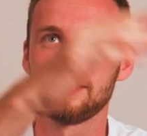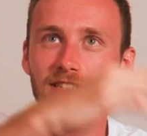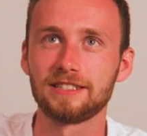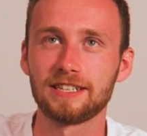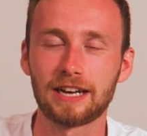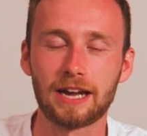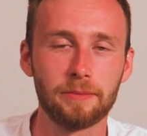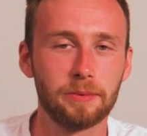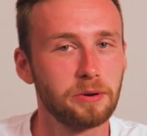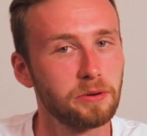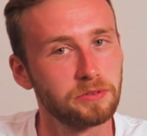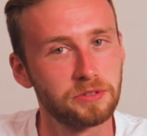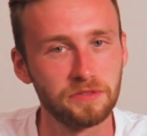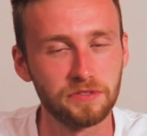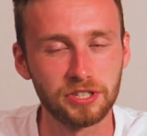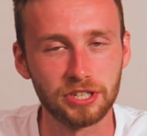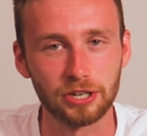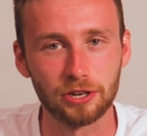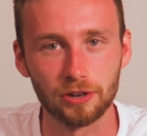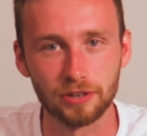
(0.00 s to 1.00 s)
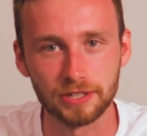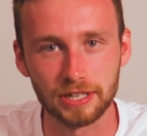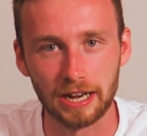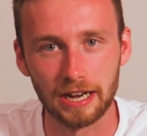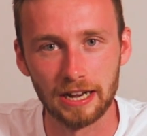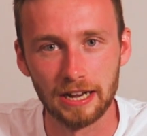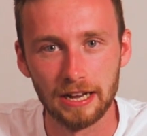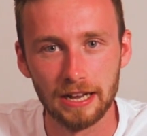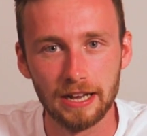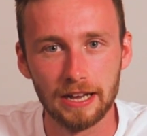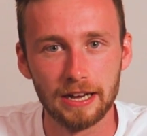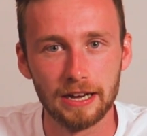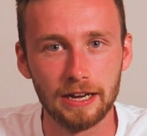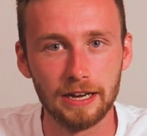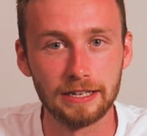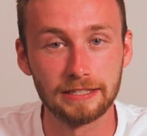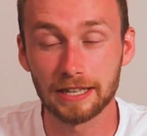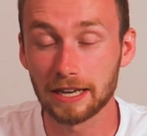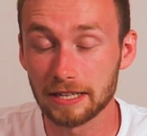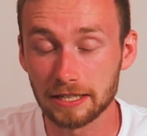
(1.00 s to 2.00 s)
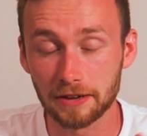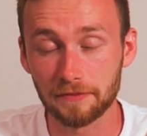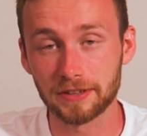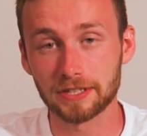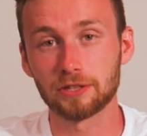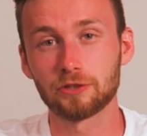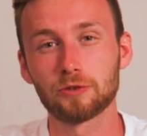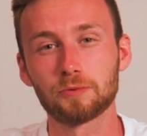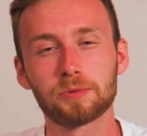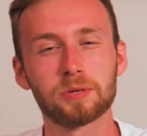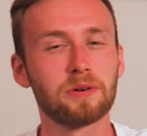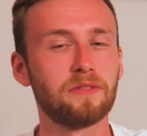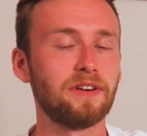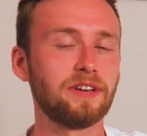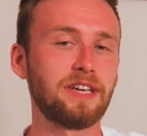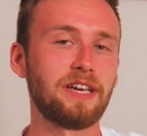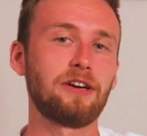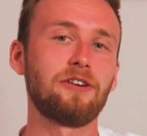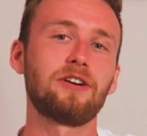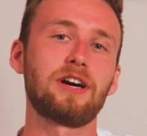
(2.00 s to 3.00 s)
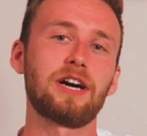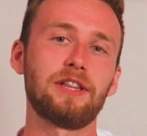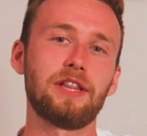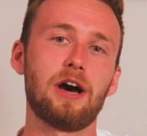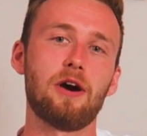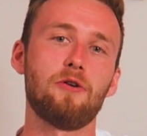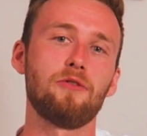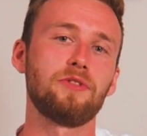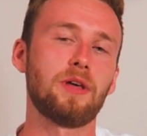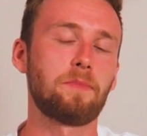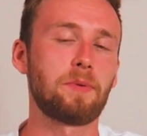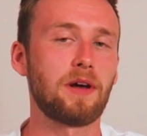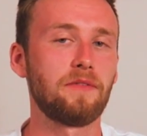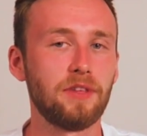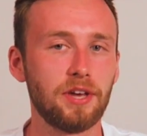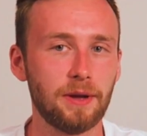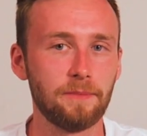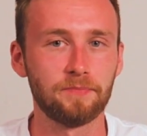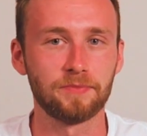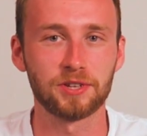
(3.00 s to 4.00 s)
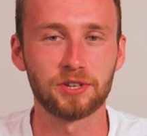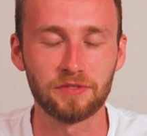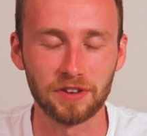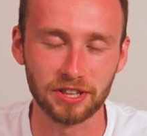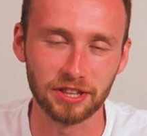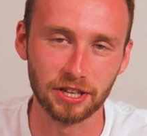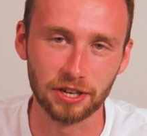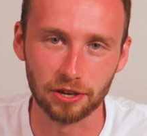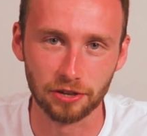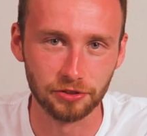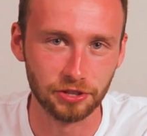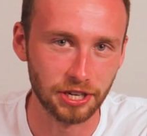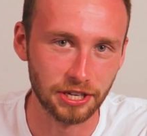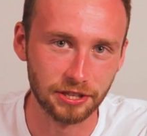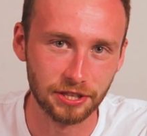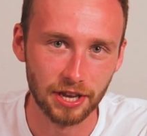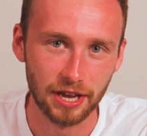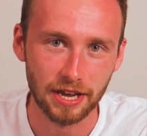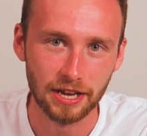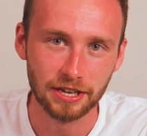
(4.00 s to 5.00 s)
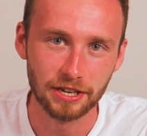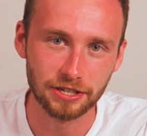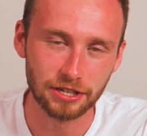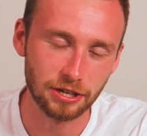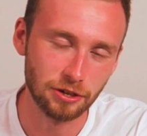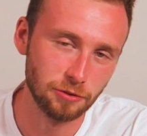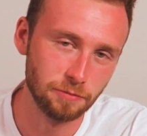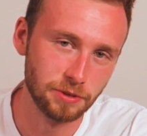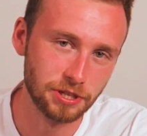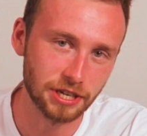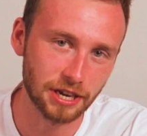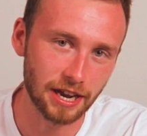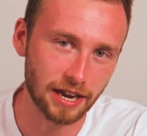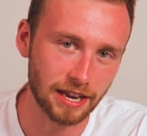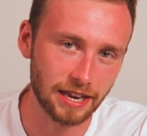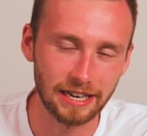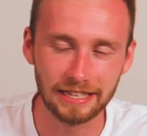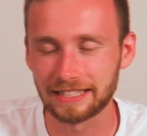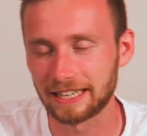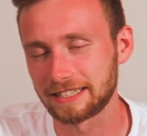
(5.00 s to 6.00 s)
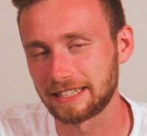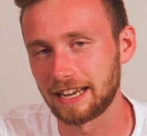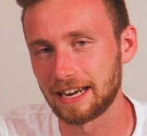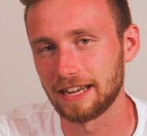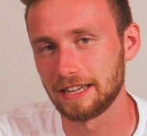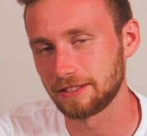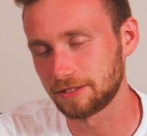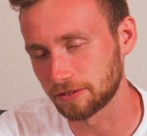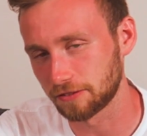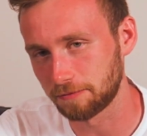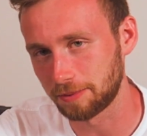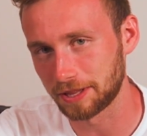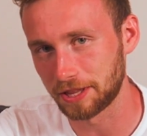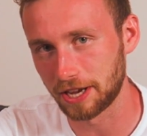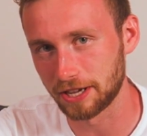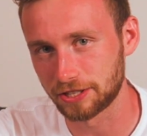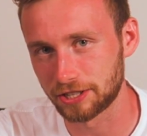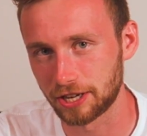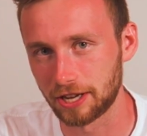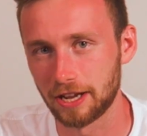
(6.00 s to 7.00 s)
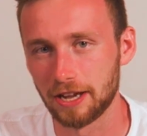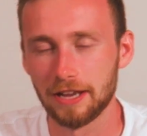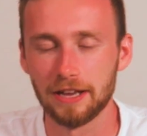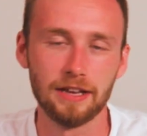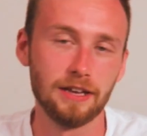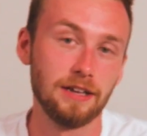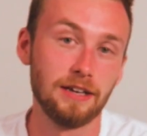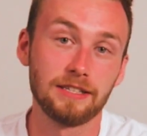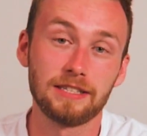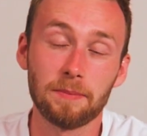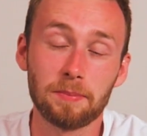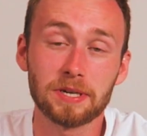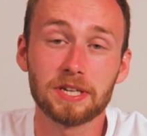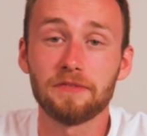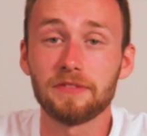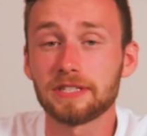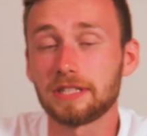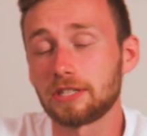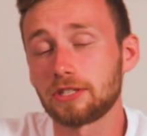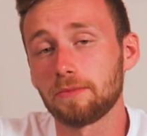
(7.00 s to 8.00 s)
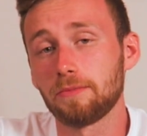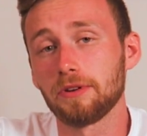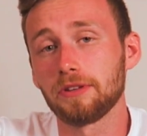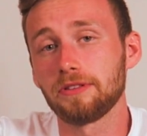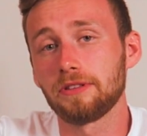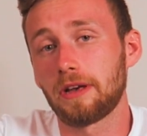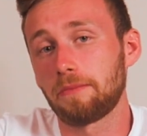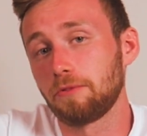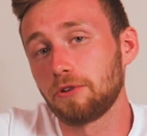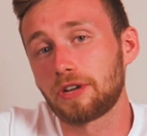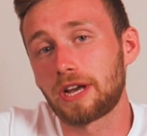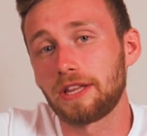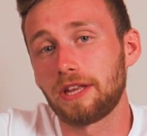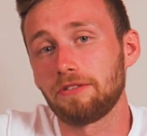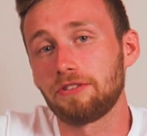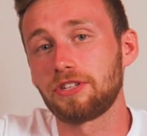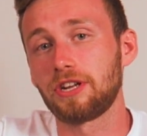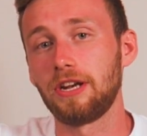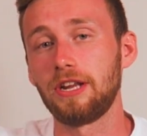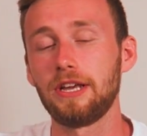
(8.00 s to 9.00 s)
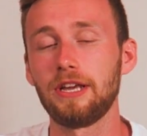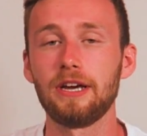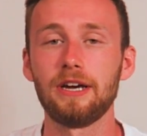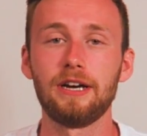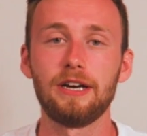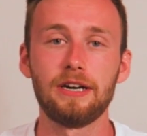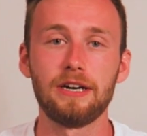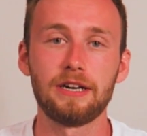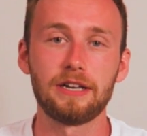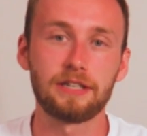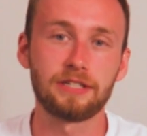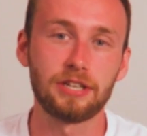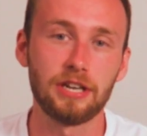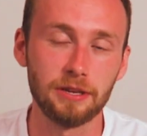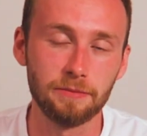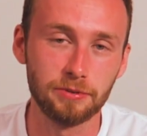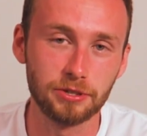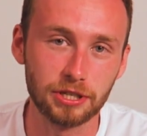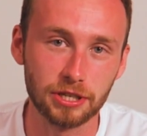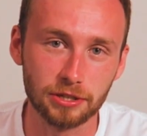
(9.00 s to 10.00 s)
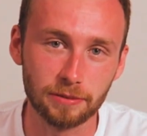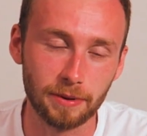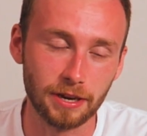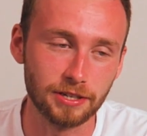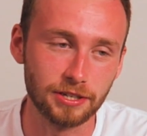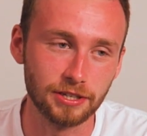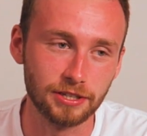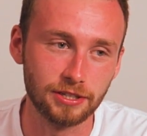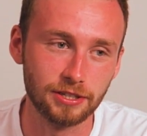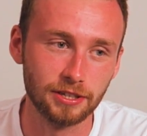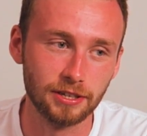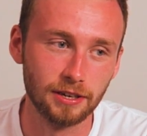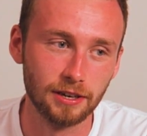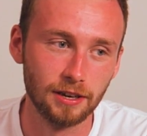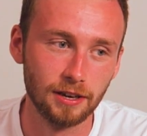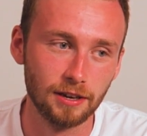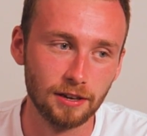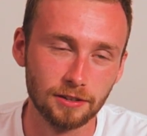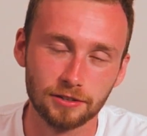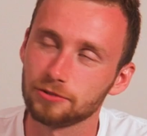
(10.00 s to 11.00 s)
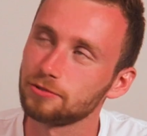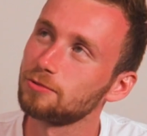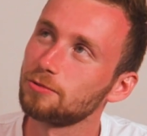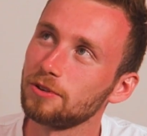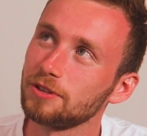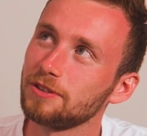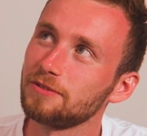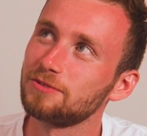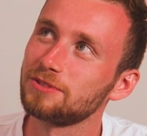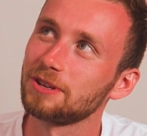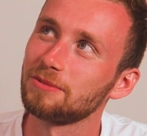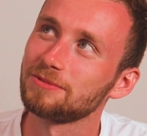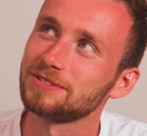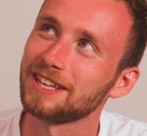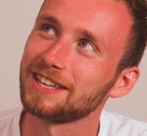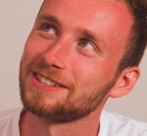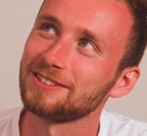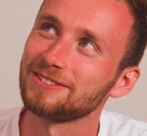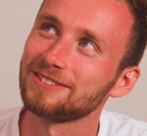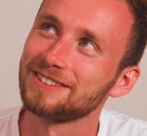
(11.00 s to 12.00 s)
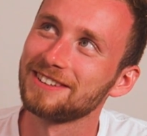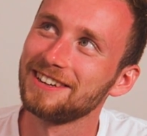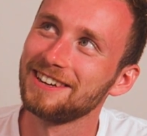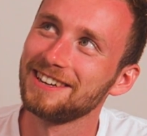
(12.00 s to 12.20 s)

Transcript: Za kamerą oczywiście Koza. E, zachęcam Was do subskrybowania jego kanału, naprawdę świetny content. Jeżeli lubicie karierę i tak dalej, to wpadajcie. E, zapraszam Was też na mój kanał, jeżeli e, chcielibyście zobaczyć... Już długo nie wrzucam ostatnio